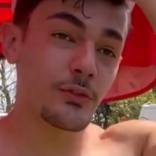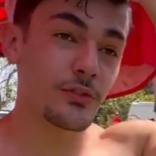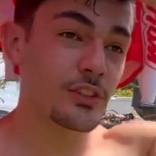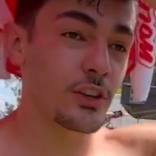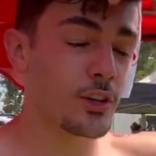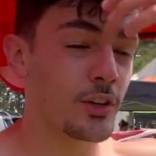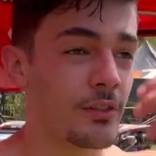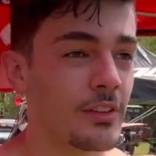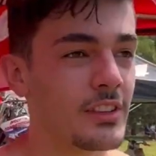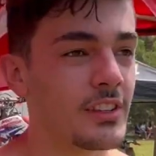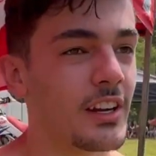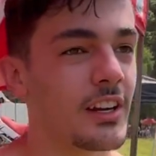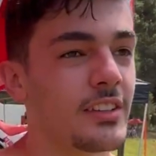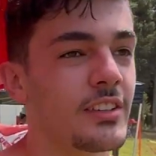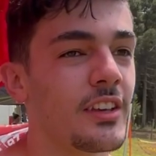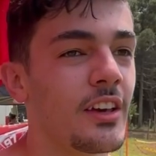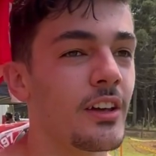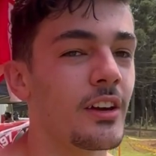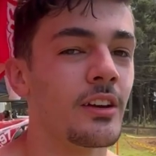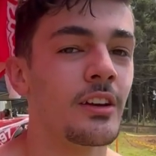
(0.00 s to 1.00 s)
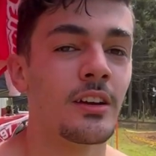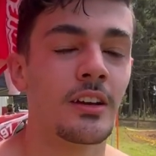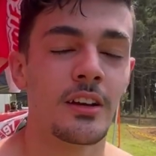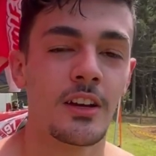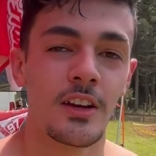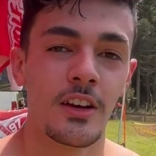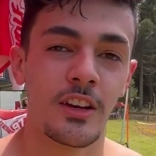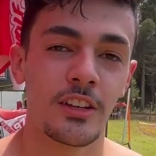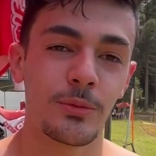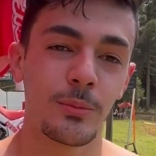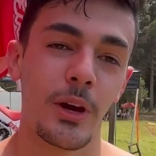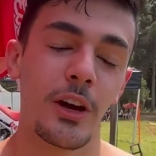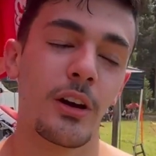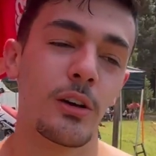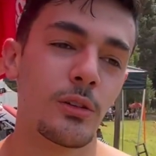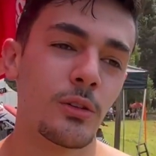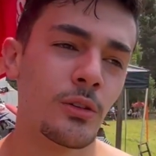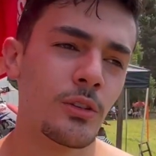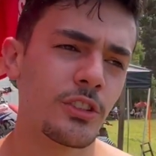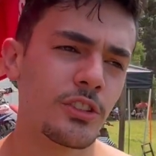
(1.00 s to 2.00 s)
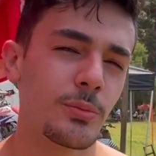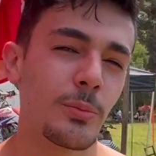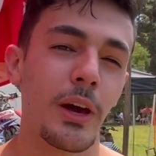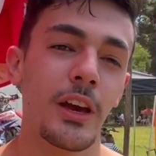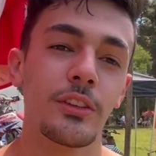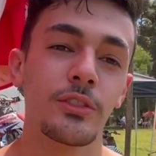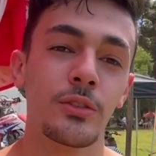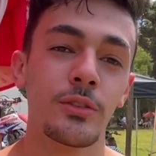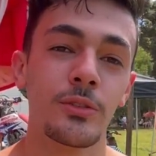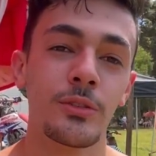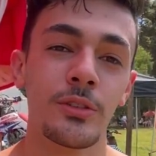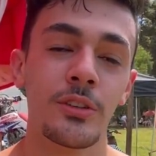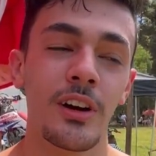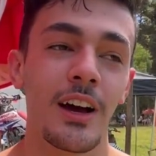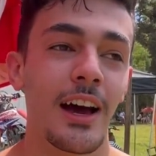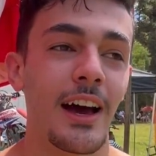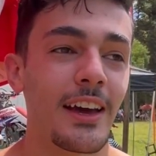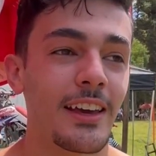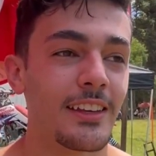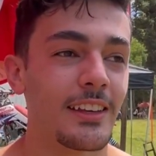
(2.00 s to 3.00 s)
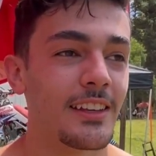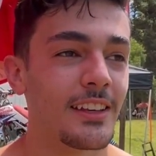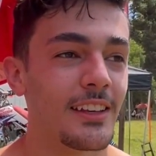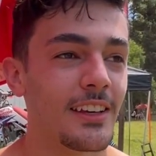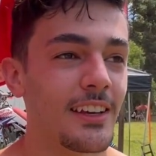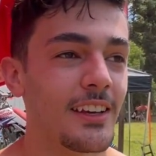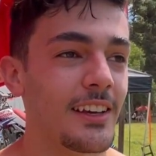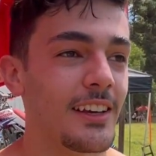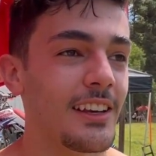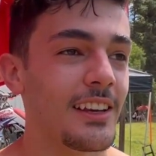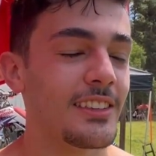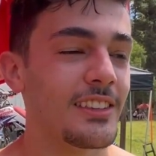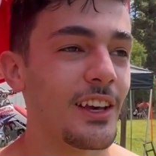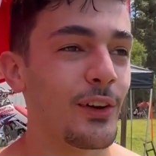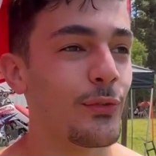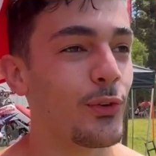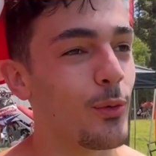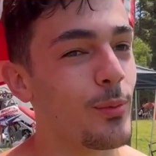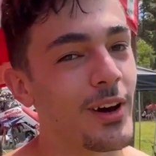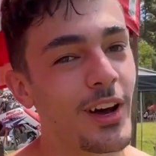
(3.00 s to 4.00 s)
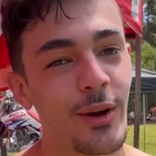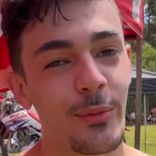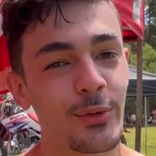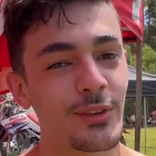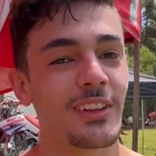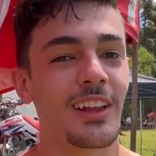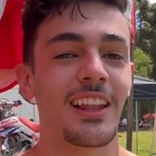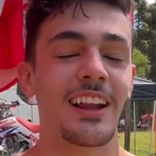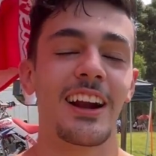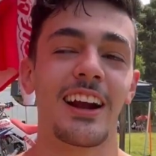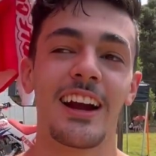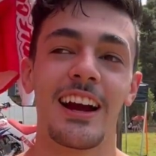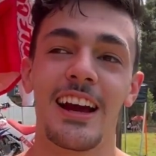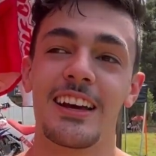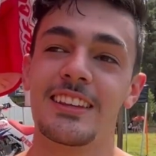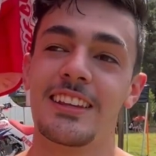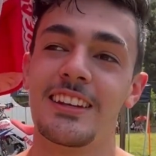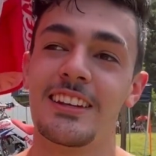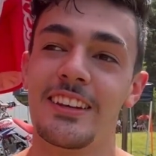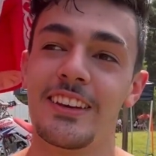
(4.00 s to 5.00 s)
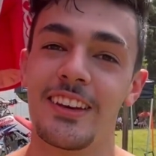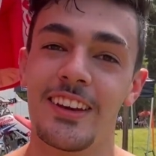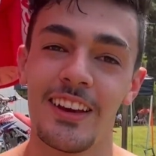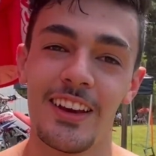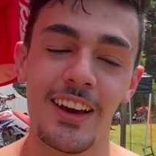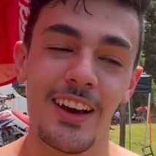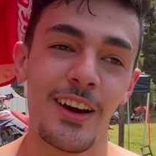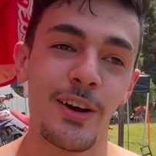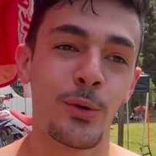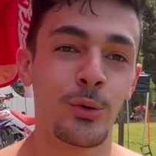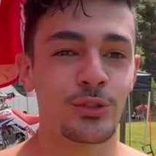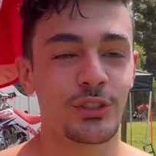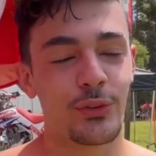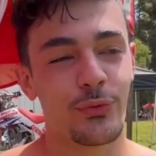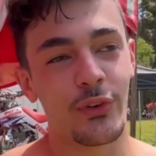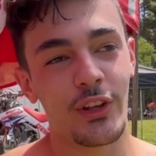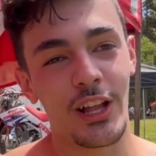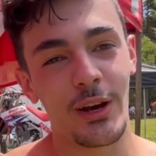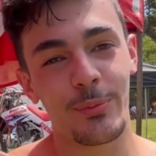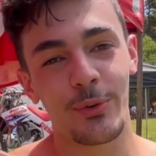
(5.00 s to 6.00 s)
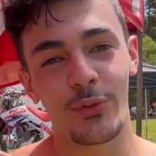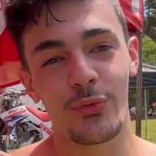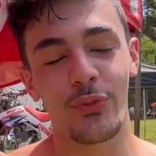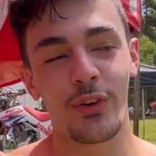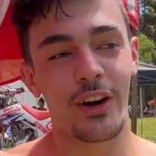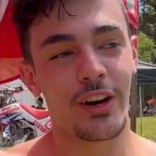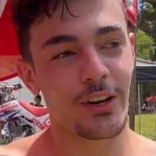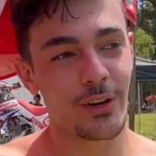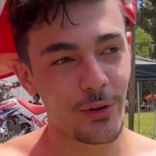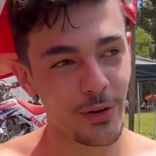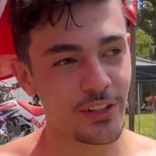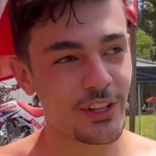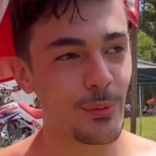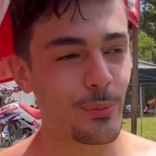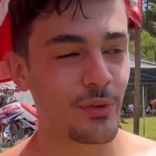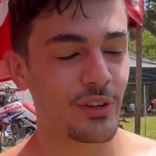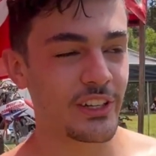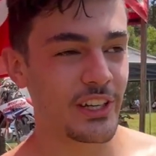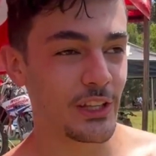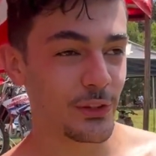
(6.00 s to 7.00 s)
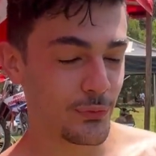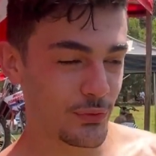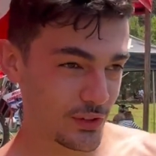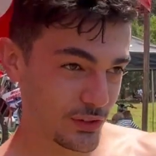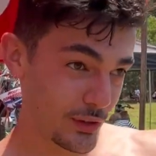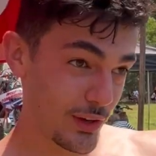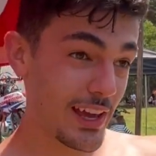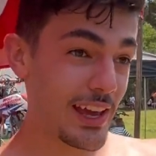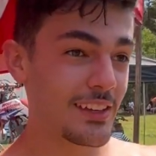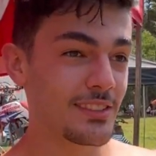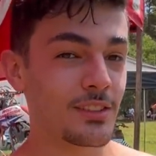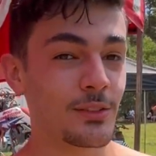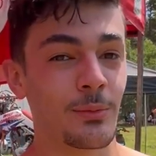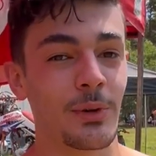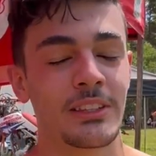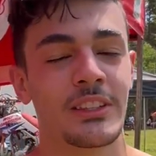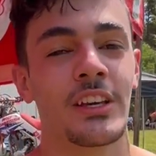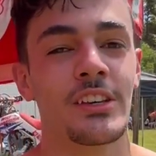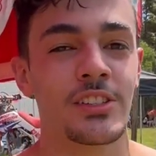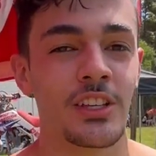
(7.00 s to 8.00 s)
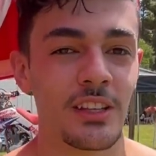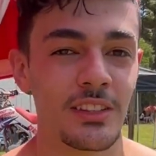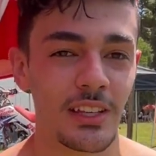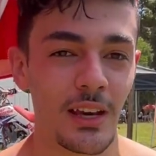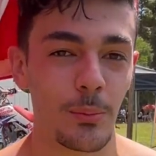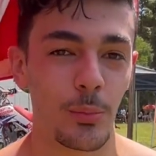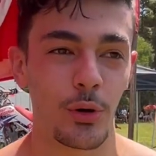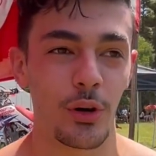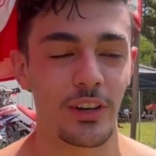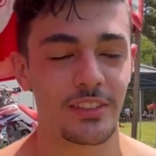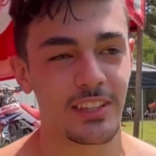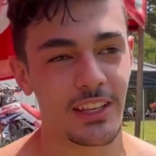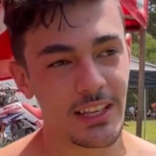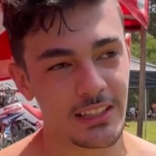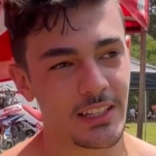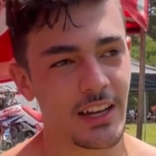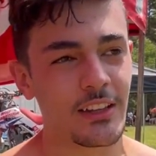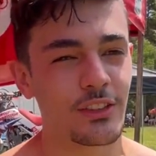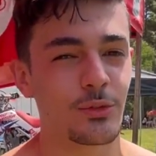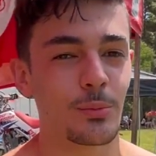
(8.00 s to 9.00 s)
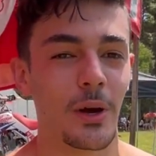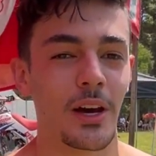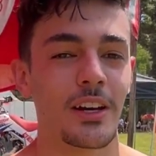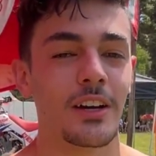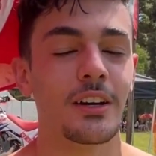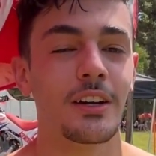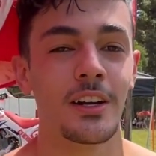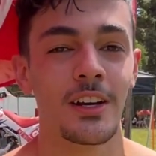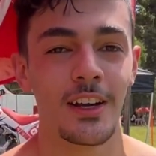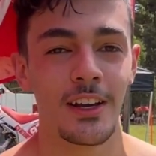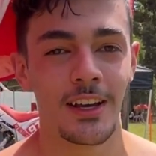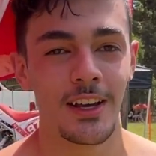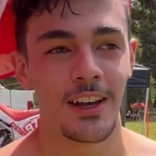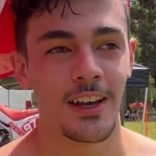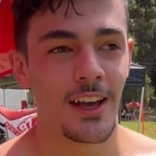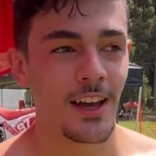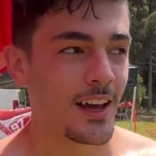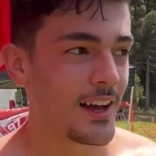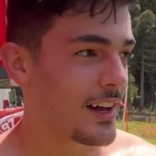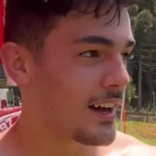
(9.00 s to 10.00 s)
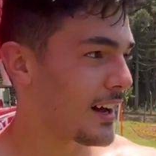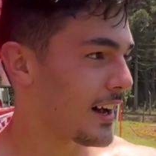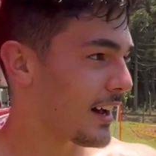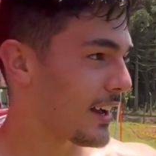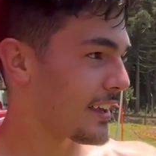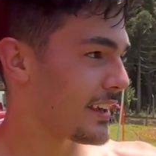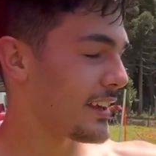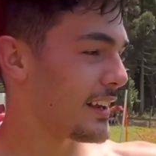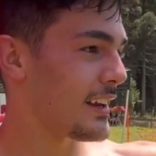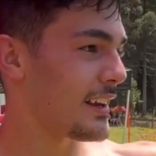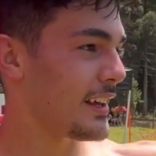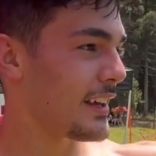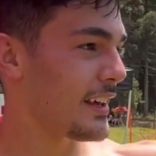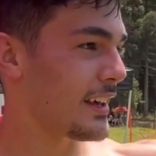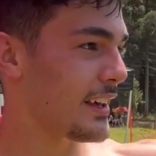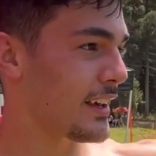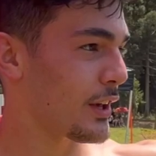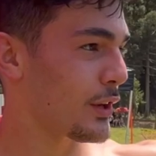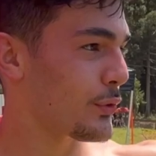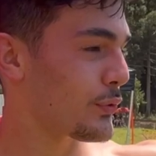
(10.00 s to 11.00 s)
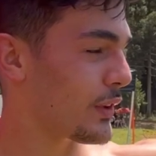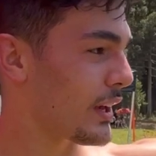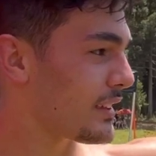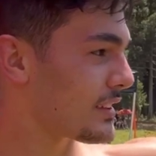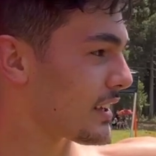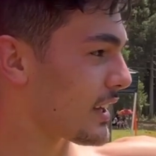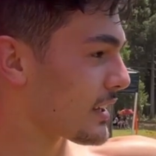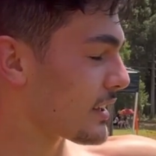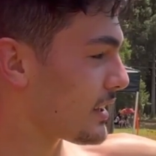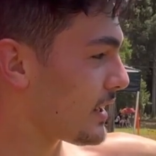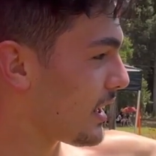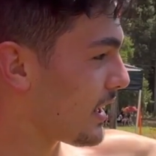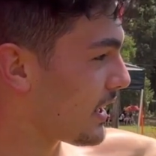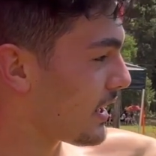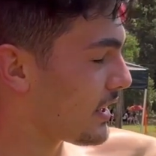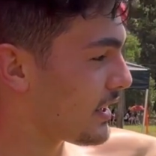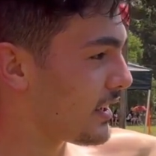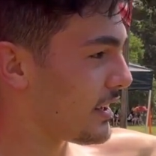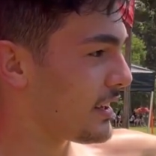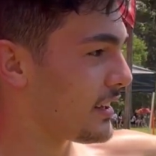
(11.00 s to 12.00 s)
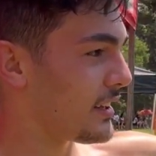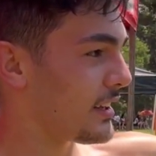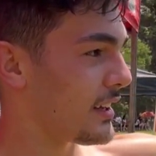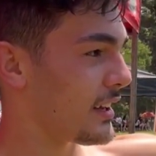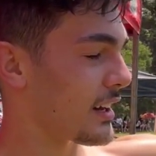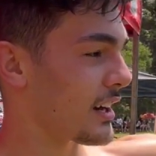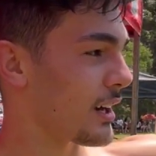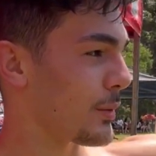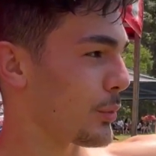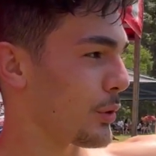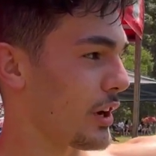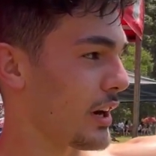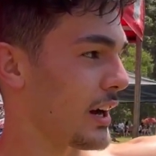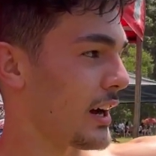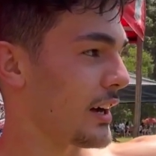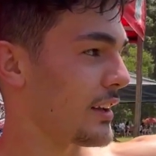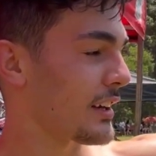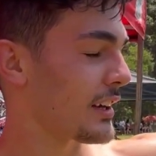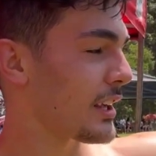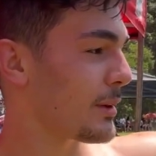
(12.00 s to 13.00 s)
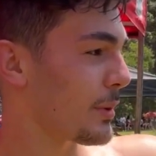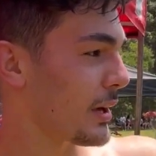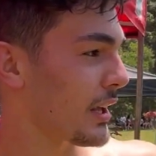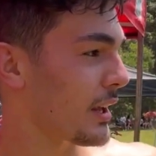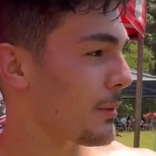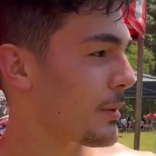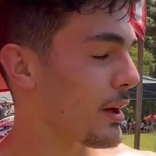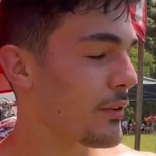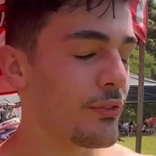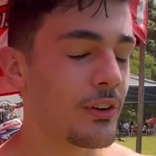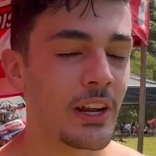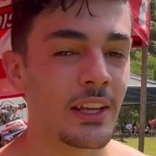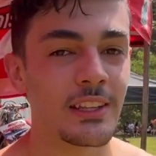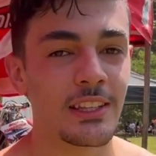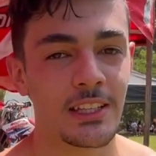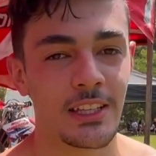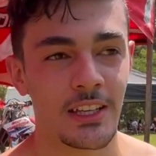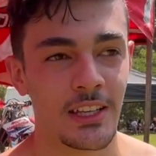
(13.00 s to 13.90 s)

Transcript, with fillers: fiz a curva em terceiro. Ismael Lunks, mais um. Aí eles se afobaram muito na largada ali. Um já foi lá por fora, eu cortei por dentro, fiz o S, uma tangência boa e saí atrás do Ismael. Aí ele fez aqui acabou errando aqui bem na minha frente.